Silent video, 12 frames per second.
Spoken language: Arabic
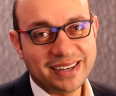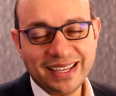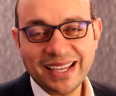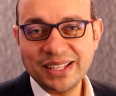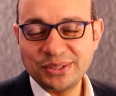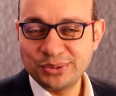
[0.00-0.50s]
ايه
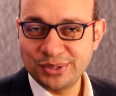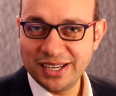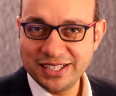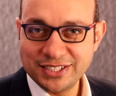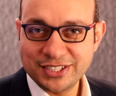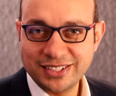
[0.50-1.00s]
يا
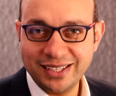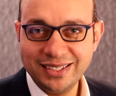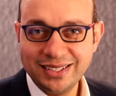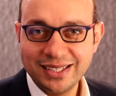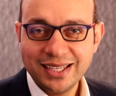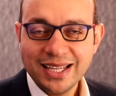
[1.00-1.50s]
دكتور
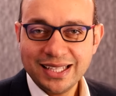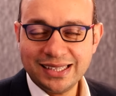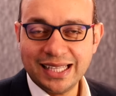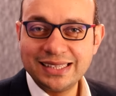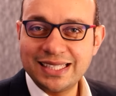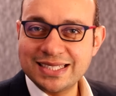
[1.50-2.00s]
اينشتاين
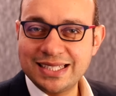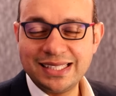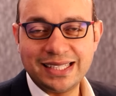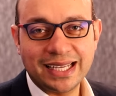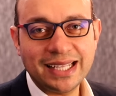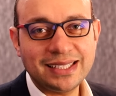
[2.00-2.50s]
ده انت
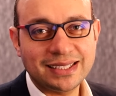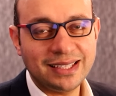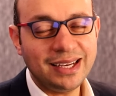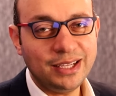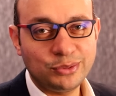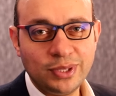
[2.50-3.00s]
استنتاجاتك
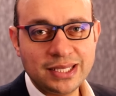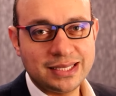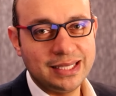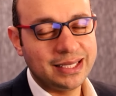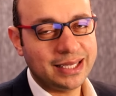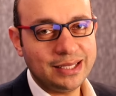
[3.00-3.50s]
طلعت ولا
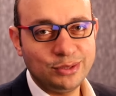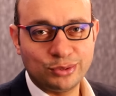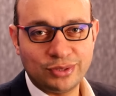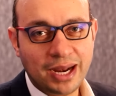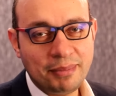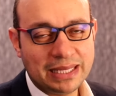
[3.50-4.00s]
استنتاجات
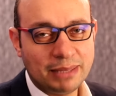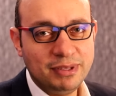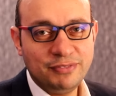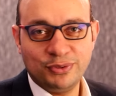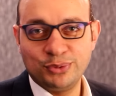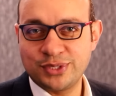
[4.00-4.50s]
دكتور احمد
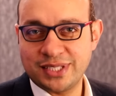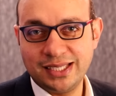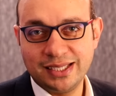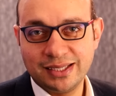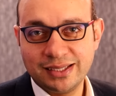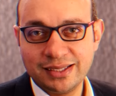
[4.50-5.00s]
امين في الوصيه